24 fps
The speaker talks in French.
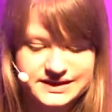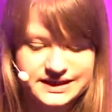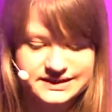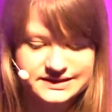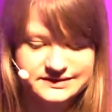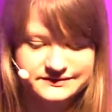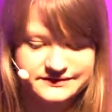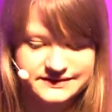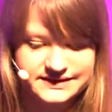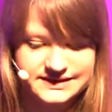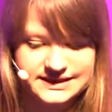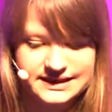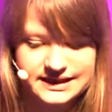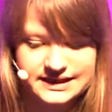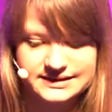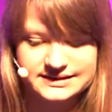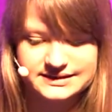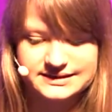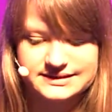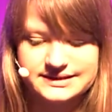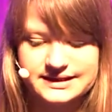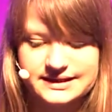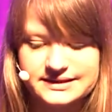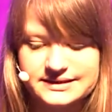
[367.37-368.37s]
artificielle,
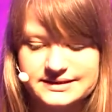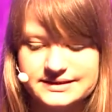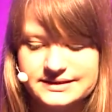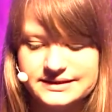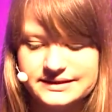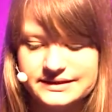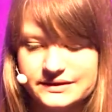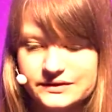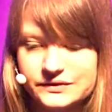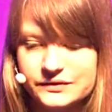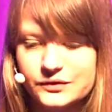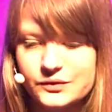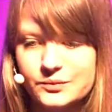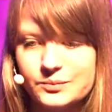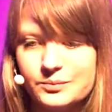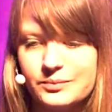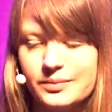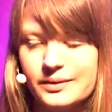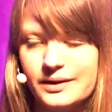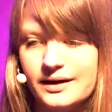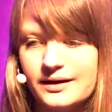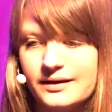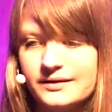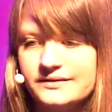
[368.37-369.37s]
c'est-à-dire ne
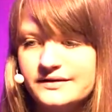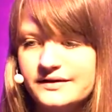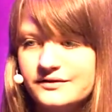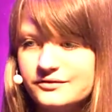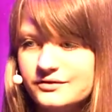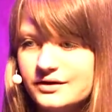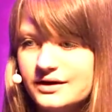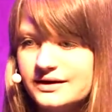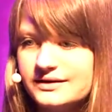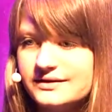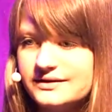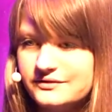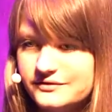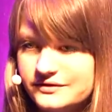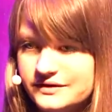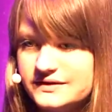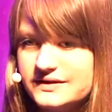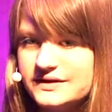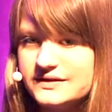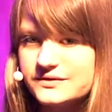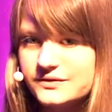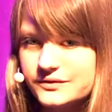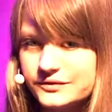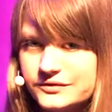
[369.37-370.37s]
pas d'avoir d'effet
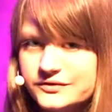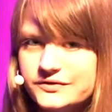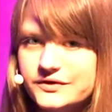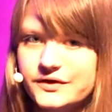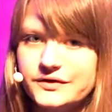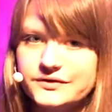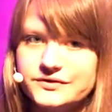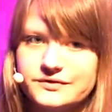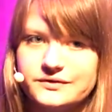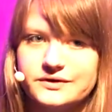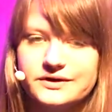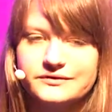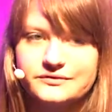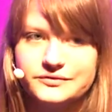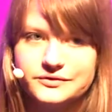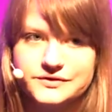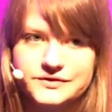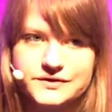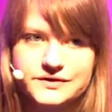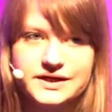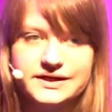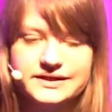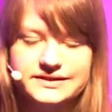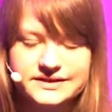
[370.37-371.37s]
destructeur sur les
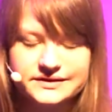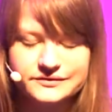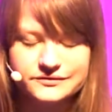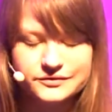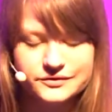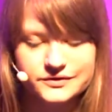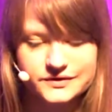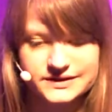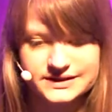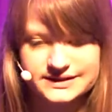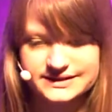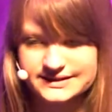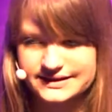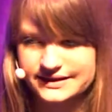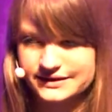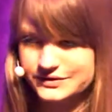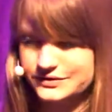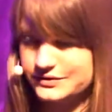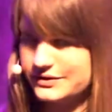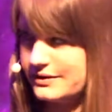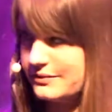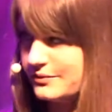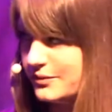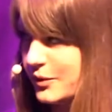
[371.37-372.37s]
fonctionnalités que vous connaissez
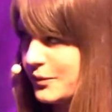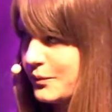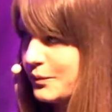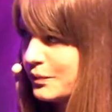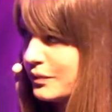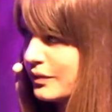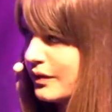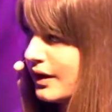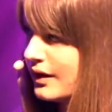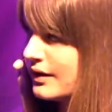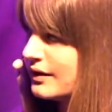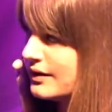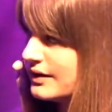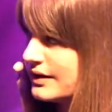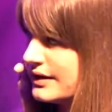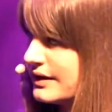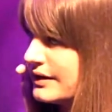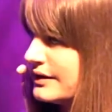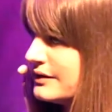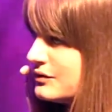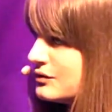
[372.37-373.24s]
actuellement, et